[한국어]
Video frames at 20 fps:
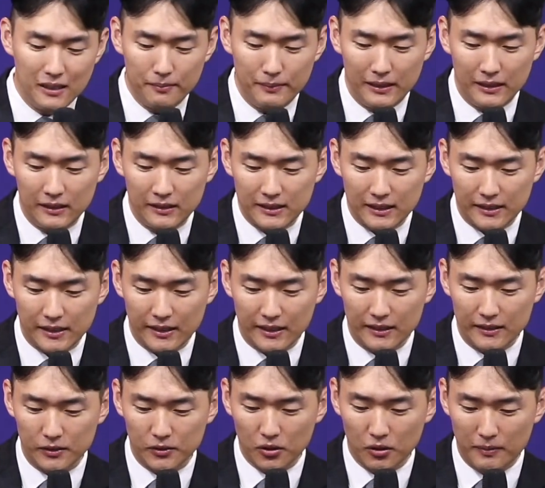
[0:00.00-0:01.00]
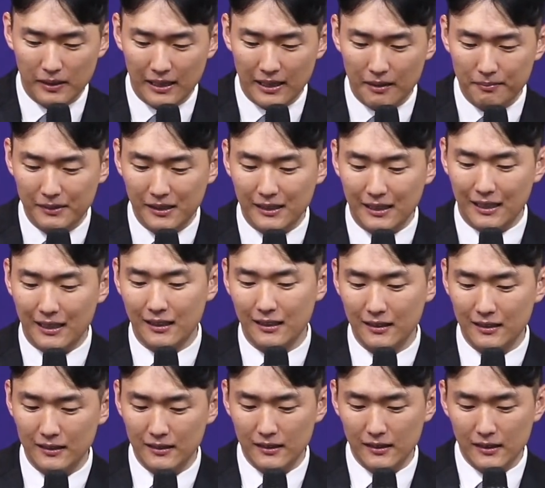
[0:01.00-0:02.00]
있는 자 되길 소망합니다.
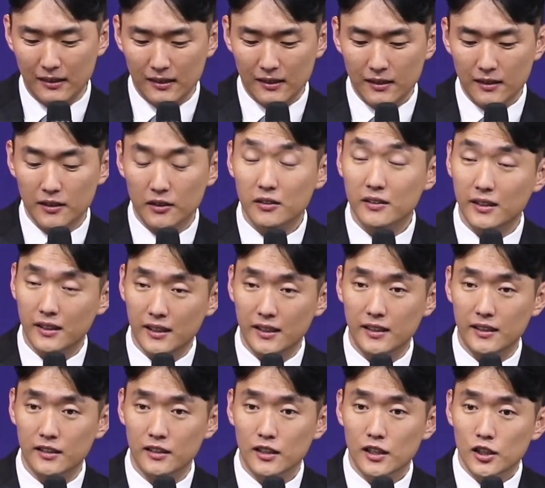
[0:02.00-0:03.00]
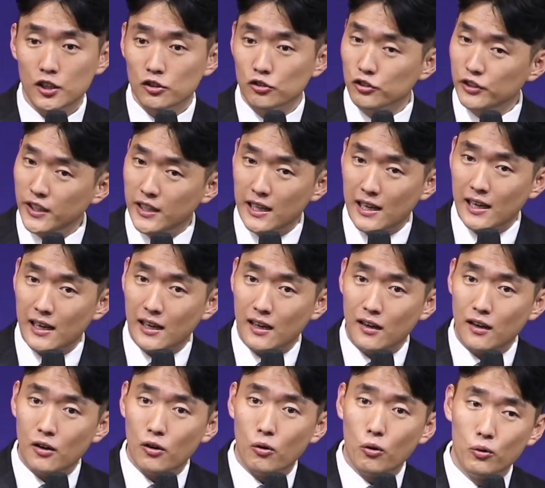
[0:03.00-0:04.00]
그러니 우리가
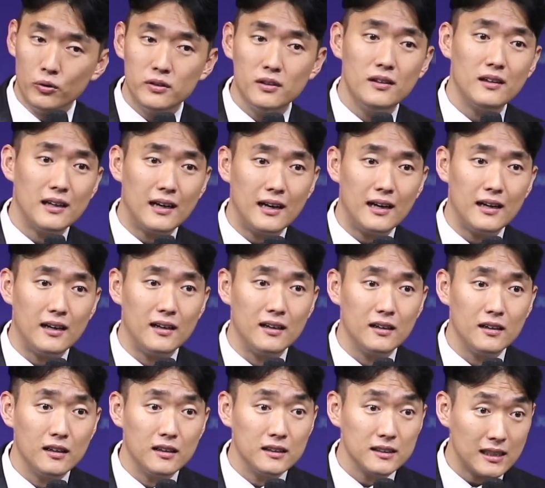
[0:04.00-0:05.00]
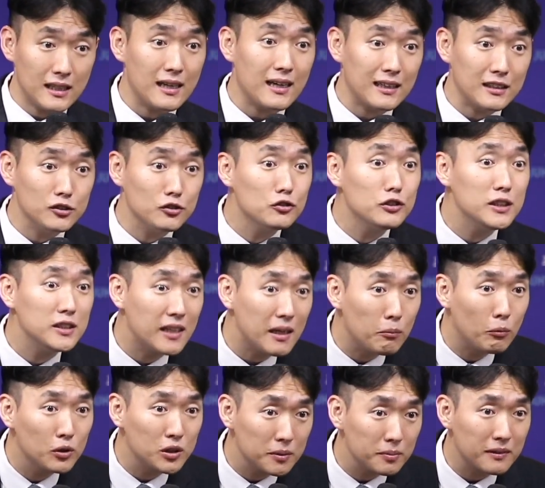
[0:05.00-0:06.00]
오늘날 살아가는 우리들의
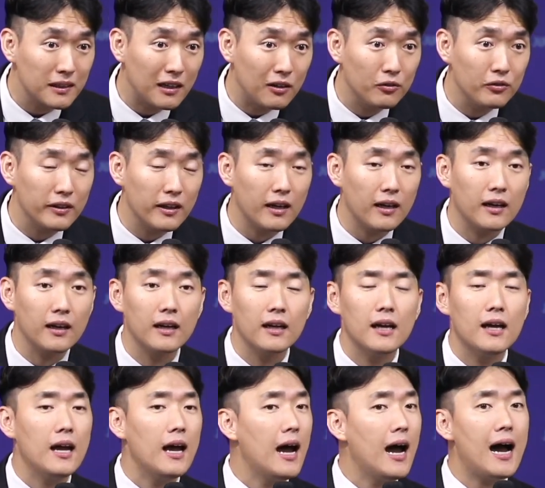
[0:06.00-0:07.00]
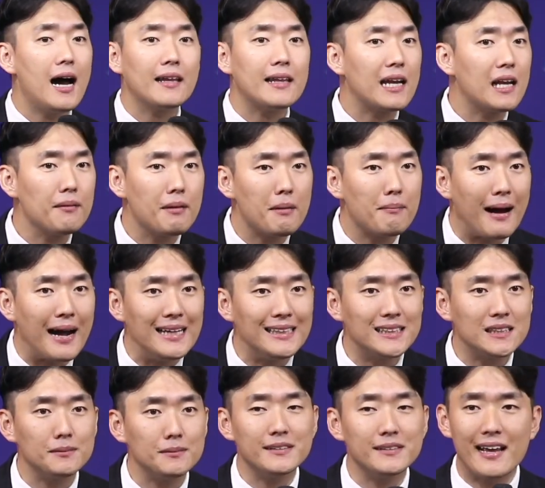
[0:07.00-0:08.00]
모습 가운데 하나님의
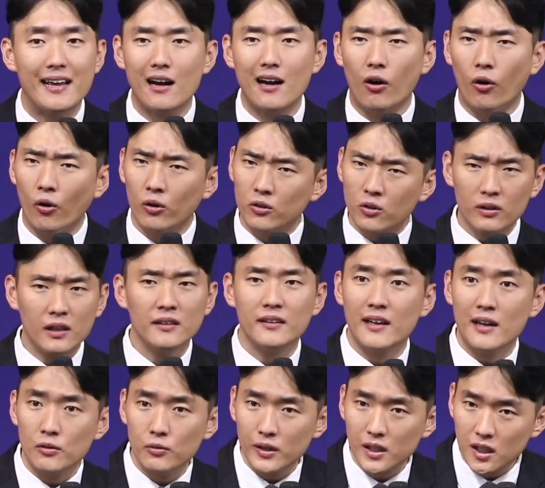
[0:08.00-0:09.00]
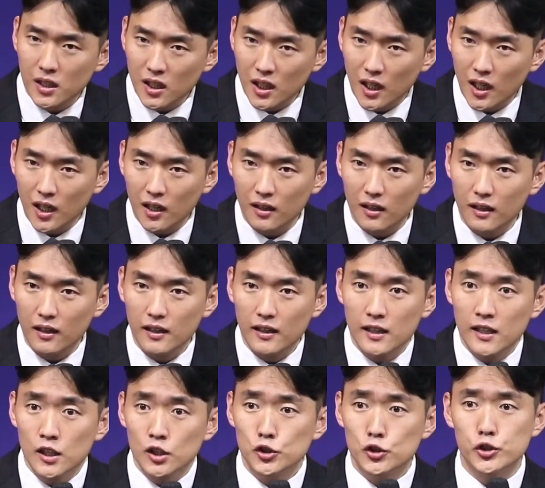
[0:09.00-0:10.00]
말씀을 내가 어떻게 대하고 있는가?
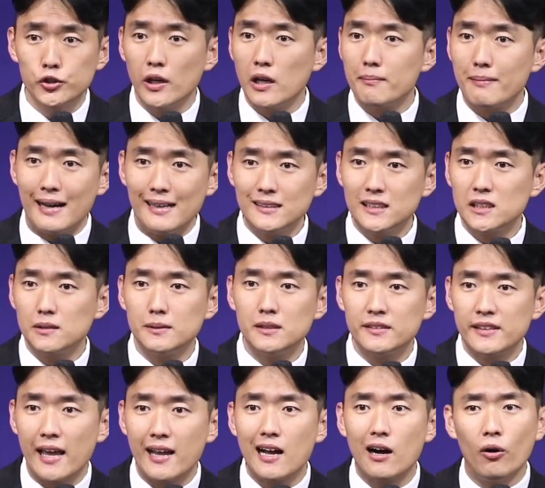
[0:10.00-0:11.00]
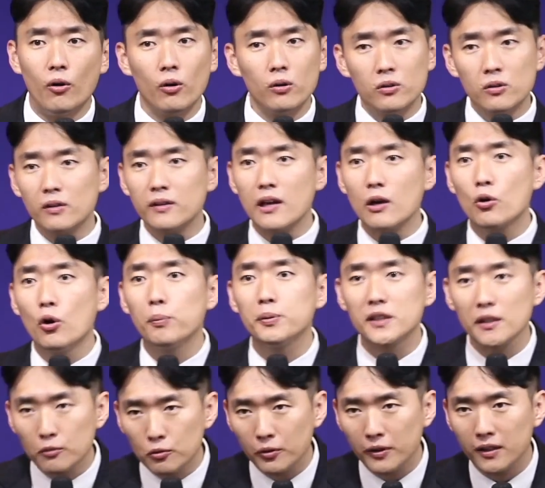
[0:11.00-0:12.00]
주의 말씀을 내가 어떻게
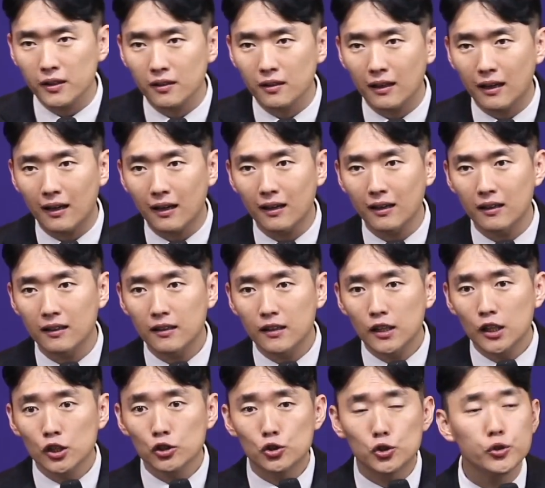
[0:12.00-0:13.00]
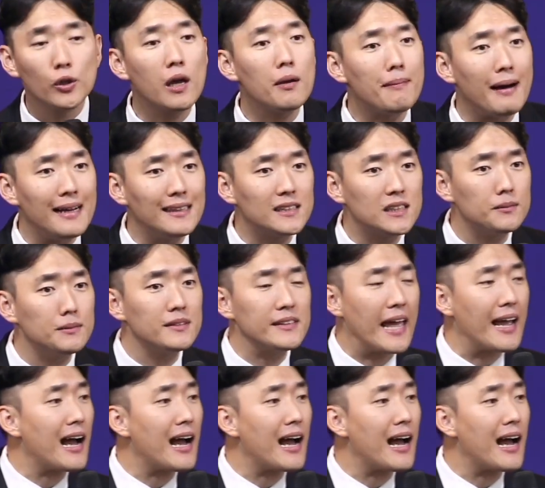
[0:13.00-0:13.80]
곱씹고 있는가? 주의 말씀을 내가